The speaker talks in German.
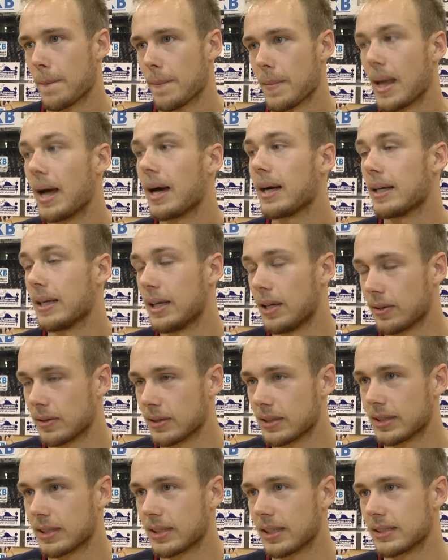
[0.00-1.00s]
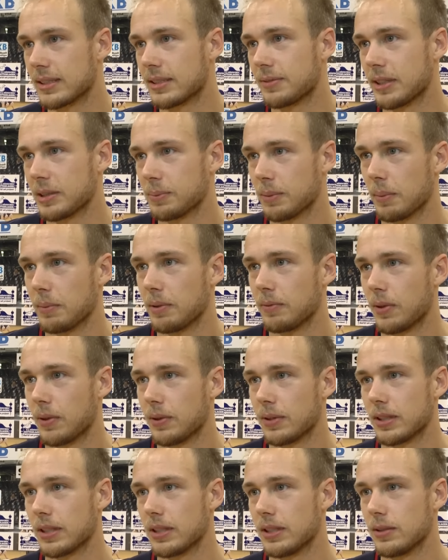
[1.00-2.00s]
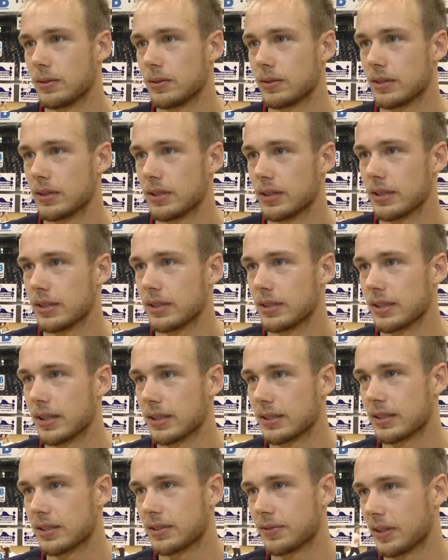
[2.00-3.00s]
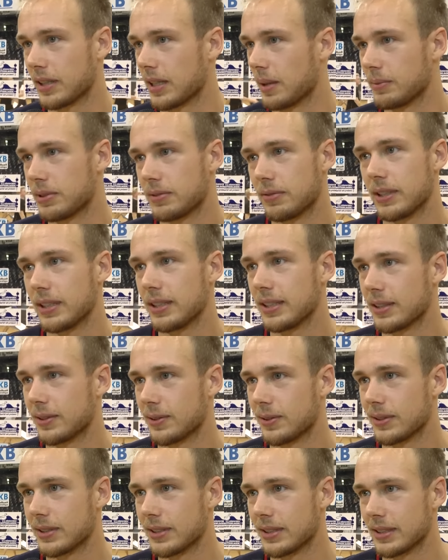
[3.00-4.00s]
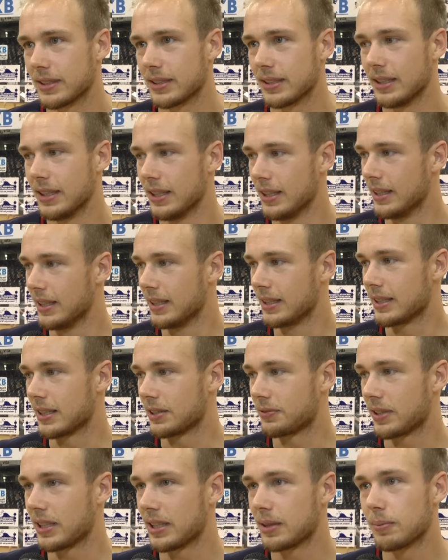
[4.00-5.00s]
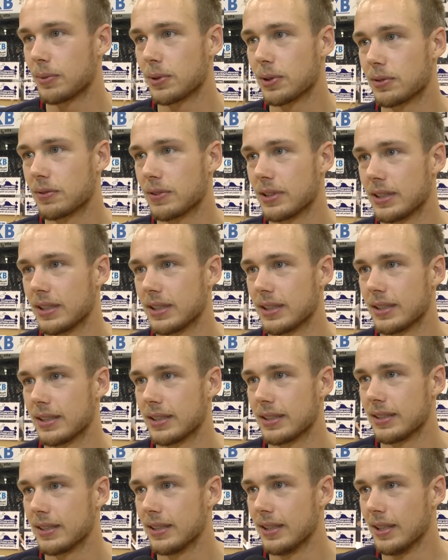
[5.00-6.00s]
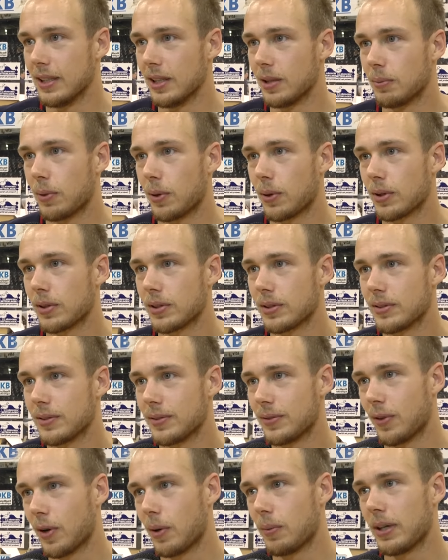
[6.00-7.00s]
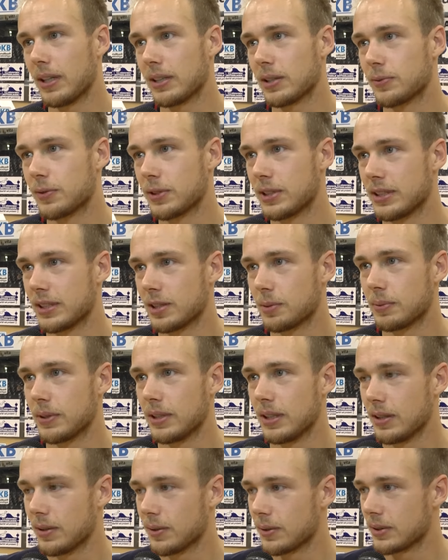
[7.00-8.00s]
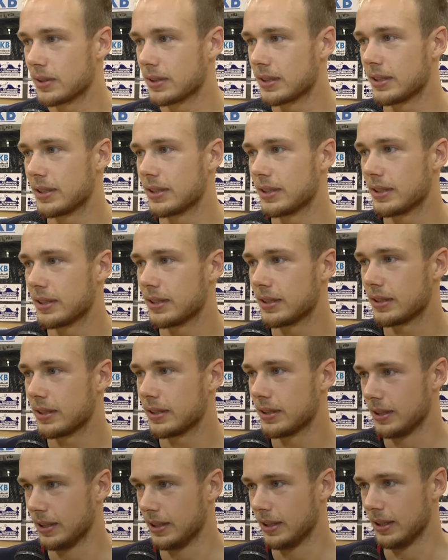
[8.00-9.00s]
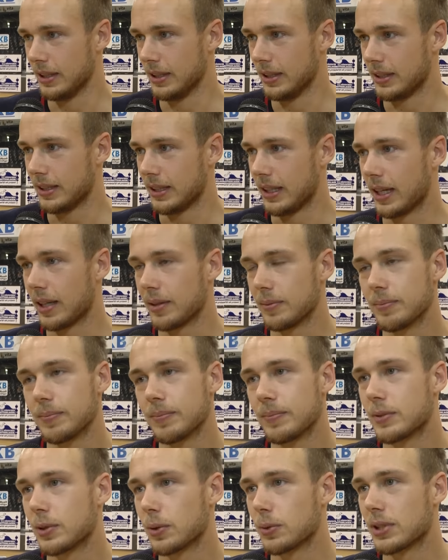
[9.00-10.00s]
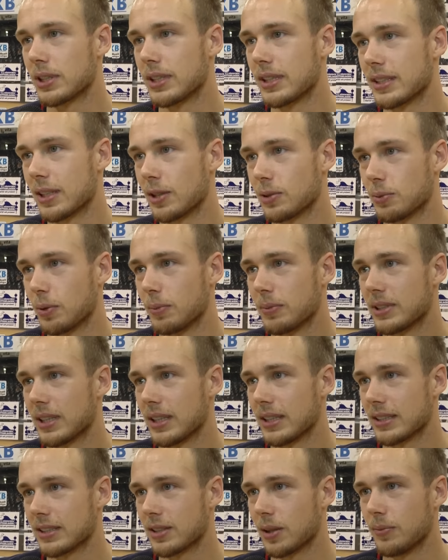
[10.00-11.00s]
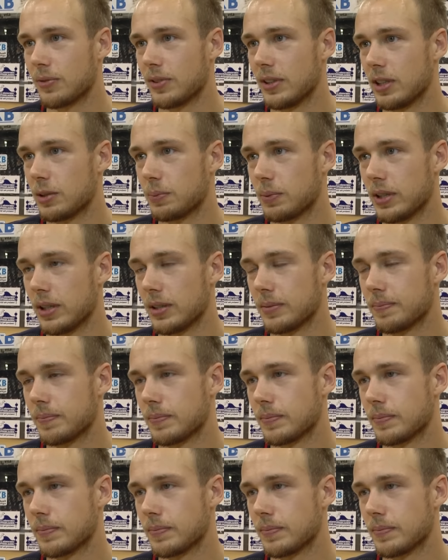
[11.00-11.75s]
Ja, genau. Das ist Westbremien Wochenende und äh, das ist verdammt schwierig. Und äh, deswegen muss wir äh, morgen Vorbereitung für dieses Spiel. Und äh, ja, so sieht das aus momentan. Es kommen viele Spiele.